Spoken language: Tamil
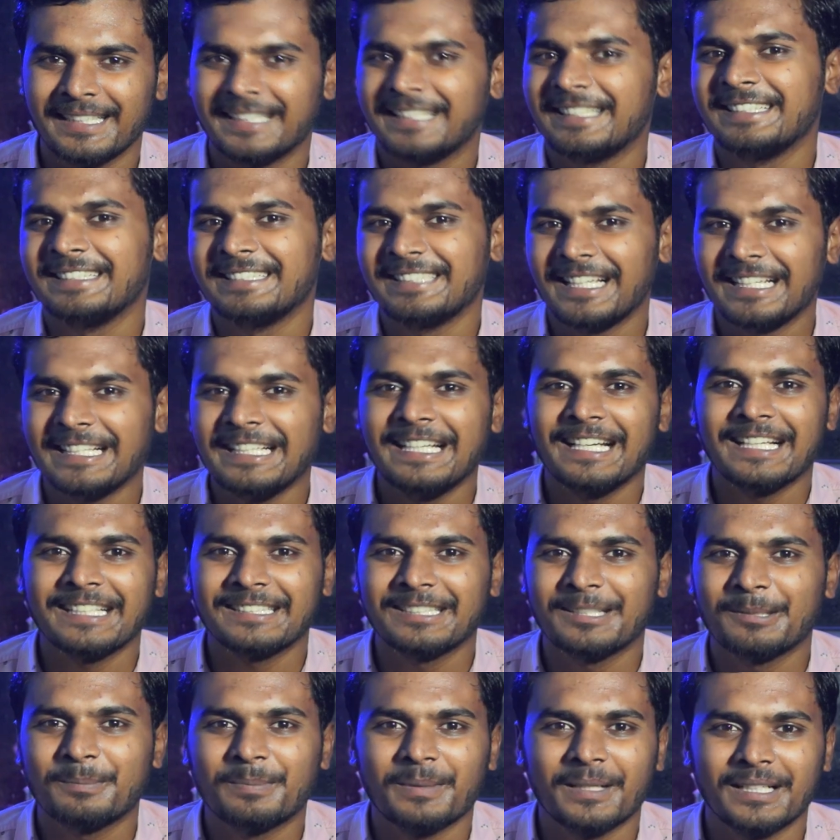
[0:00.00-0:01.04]
இது
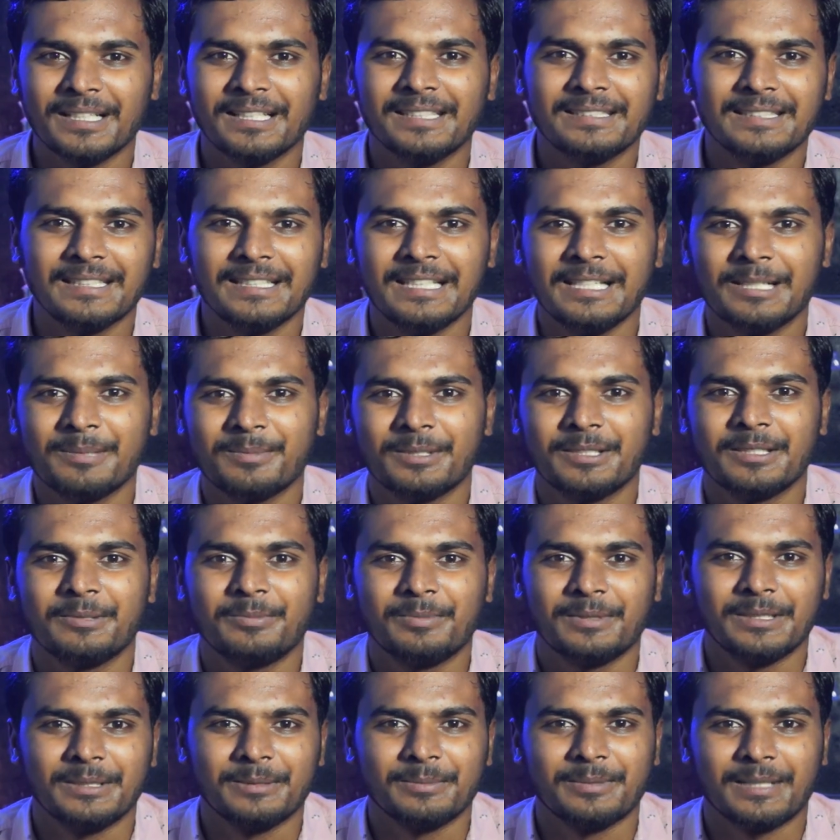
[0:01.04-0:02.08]
சரியாக தப்பானே தெரியாமல் என்ன
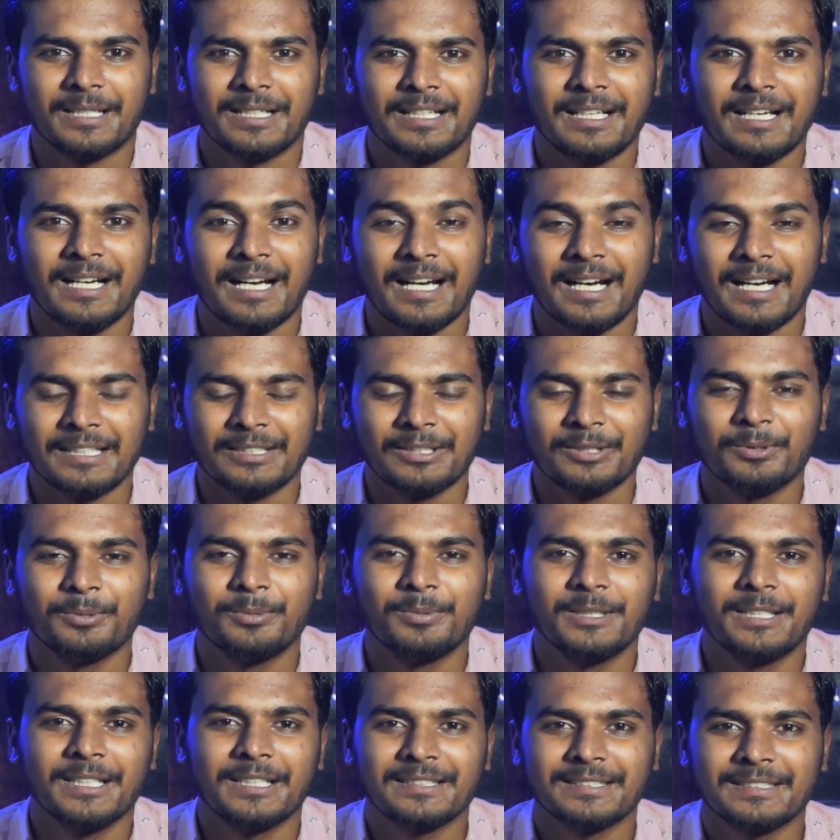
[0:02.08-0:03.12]
பண்ணியிருப்பான்னா அந்த
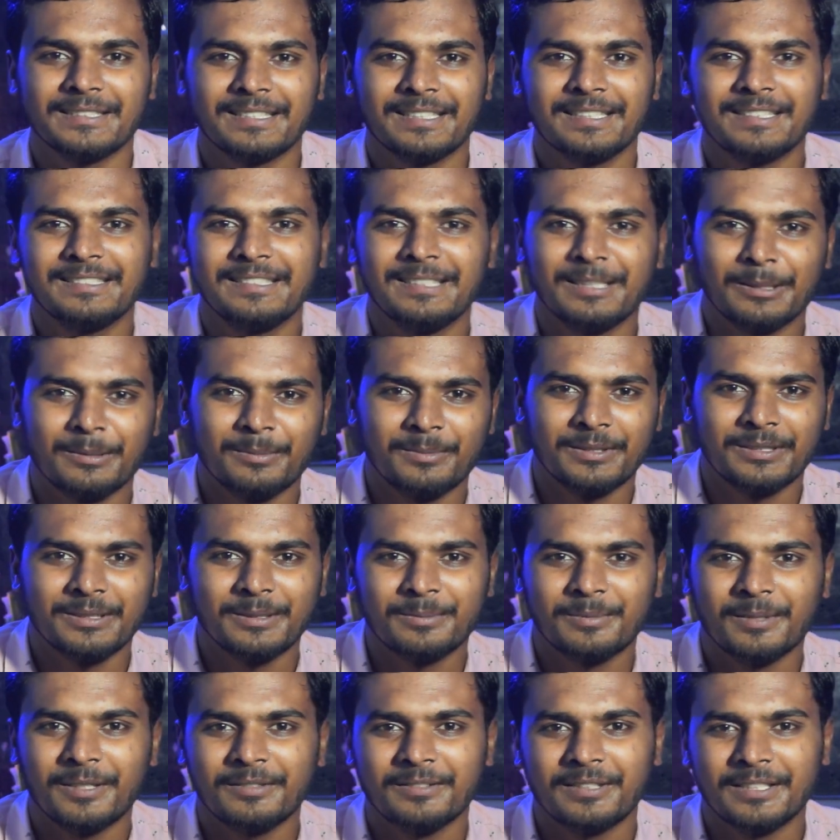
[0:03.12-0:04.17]
உபதேசத்துலேருந்து என்ன
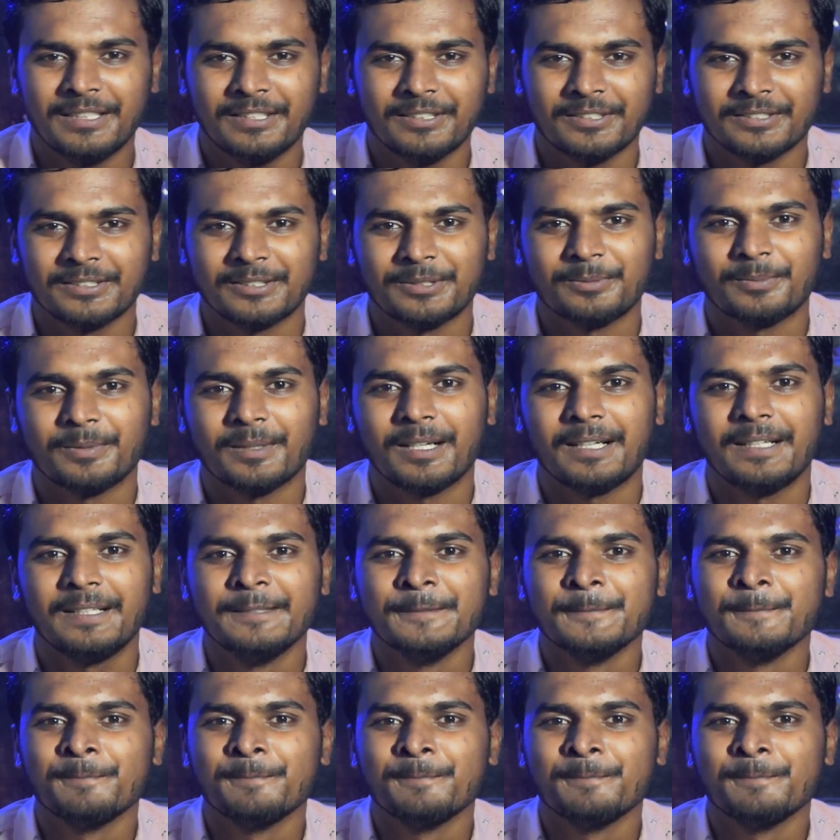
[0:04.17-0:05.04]
பண்ணியிருப்பான் வெளியே வந்திருப்பான்